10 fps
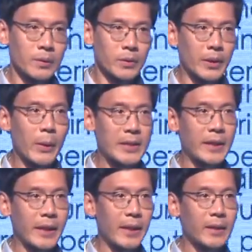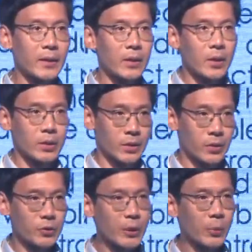저희 회사의 어,
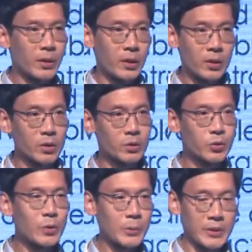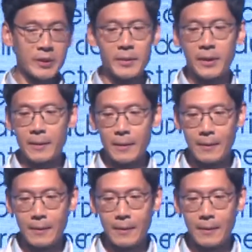수익 모델을 추구하고 있습니다.